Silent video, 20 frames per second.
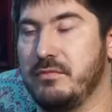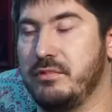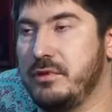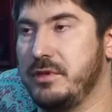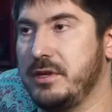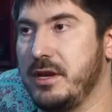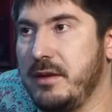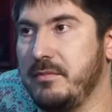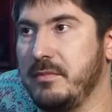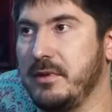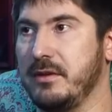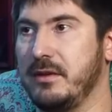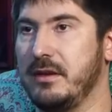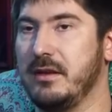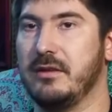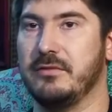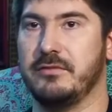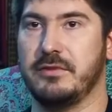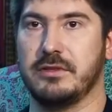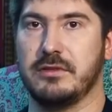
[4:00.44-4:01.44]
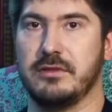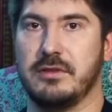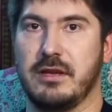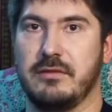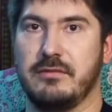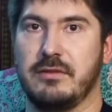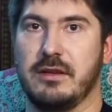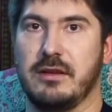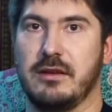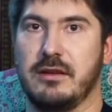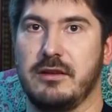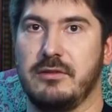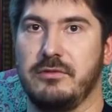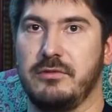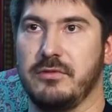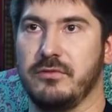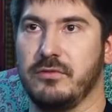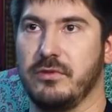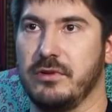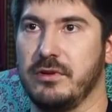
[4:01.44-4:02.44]
путями или вы додавили, или у
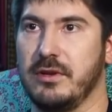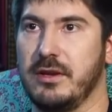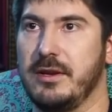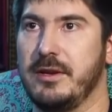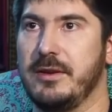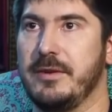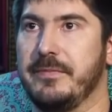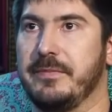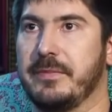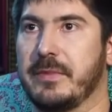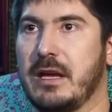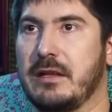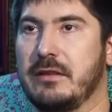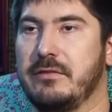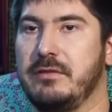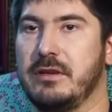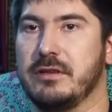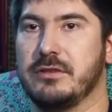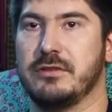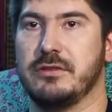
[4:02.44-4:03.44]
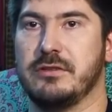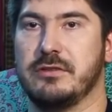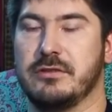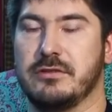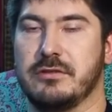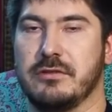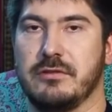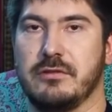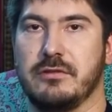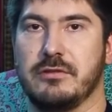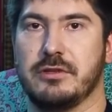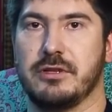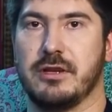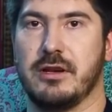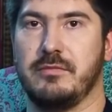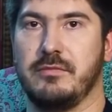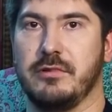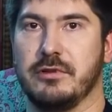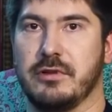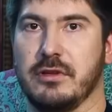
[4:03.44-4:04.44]
него ответственность э,
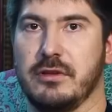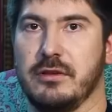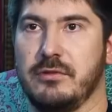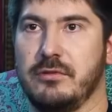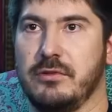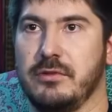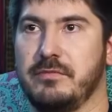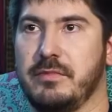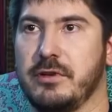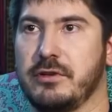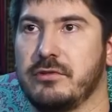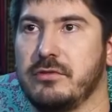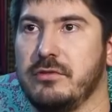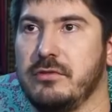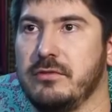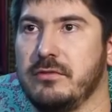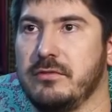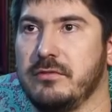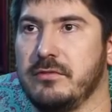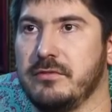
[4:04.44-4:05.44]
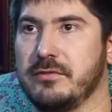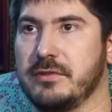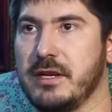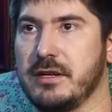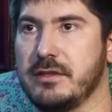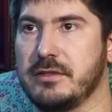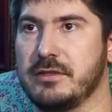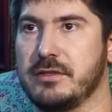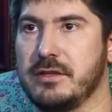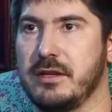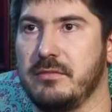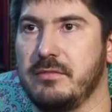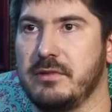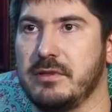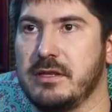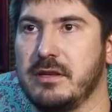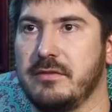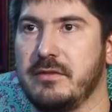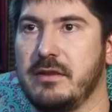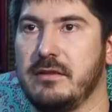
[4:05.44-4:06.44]
сработала, он пошел в ЗАГС и
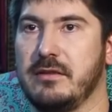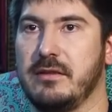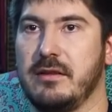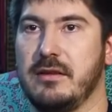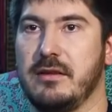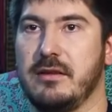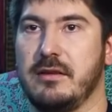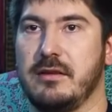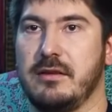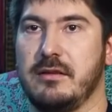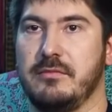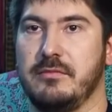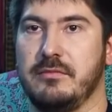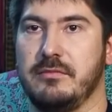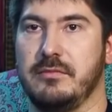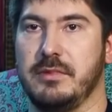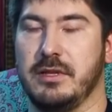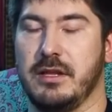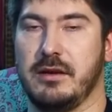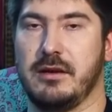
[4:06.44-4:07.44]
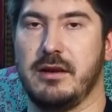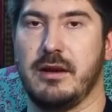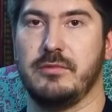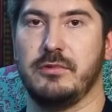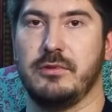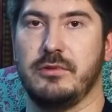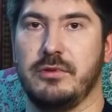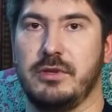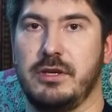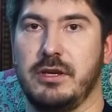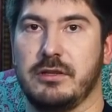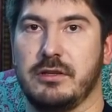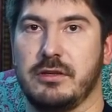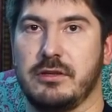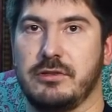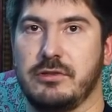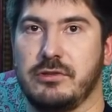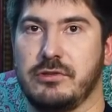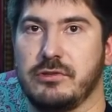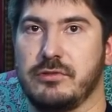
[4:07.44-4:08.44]
образовал моногамную
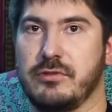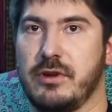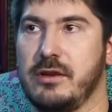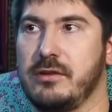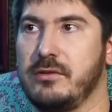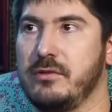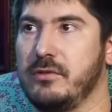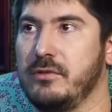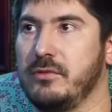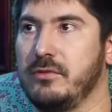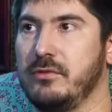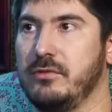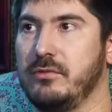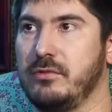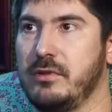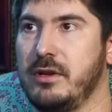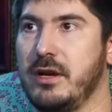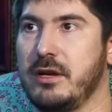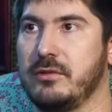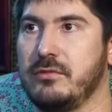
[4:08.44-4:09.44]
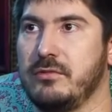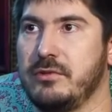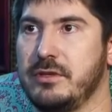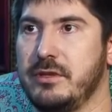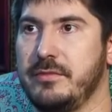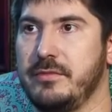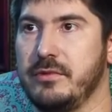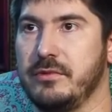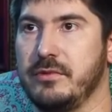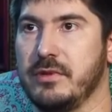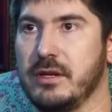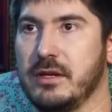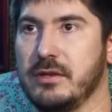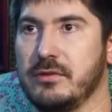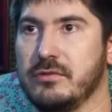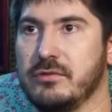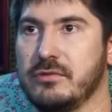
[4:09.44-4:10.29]
гетеросексуальную нуклеарную семью на раду